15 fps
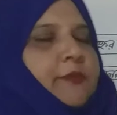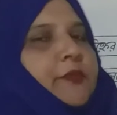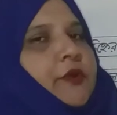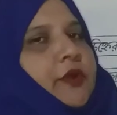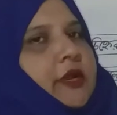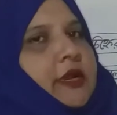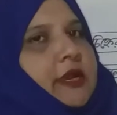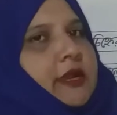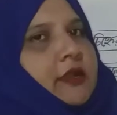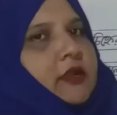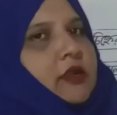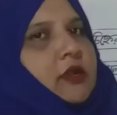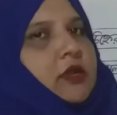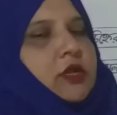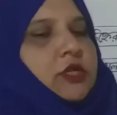প্রকার
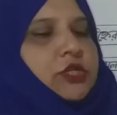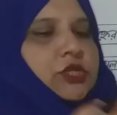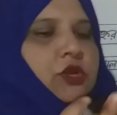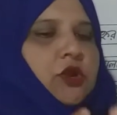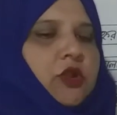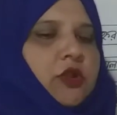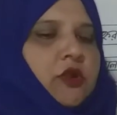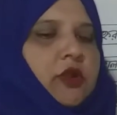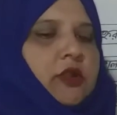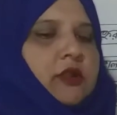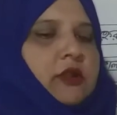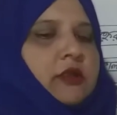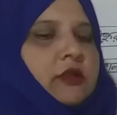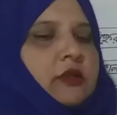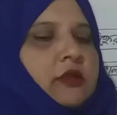সরল
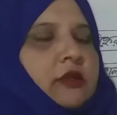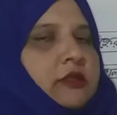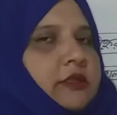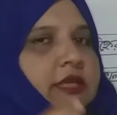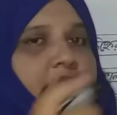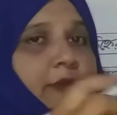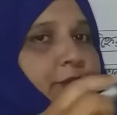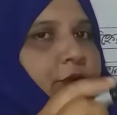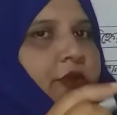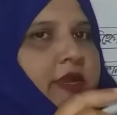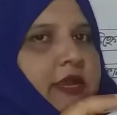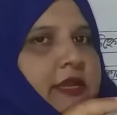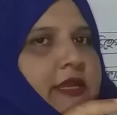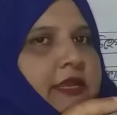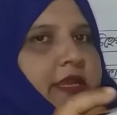তিন
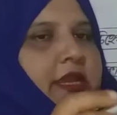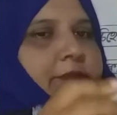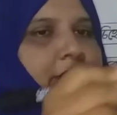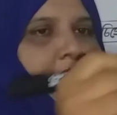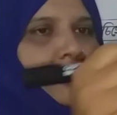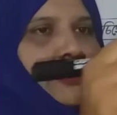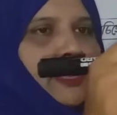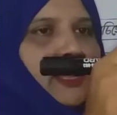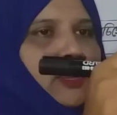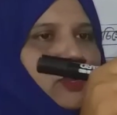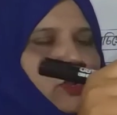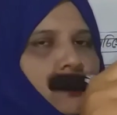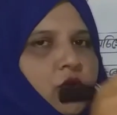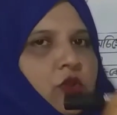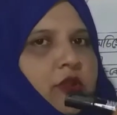প্রকার লিখে আমরা একটা
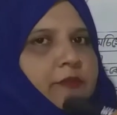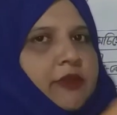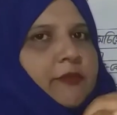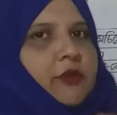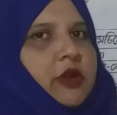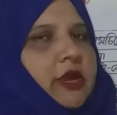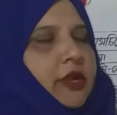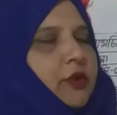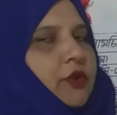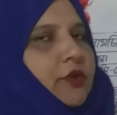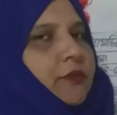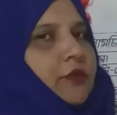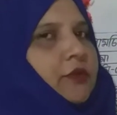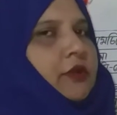কোলন ব্যবহার করব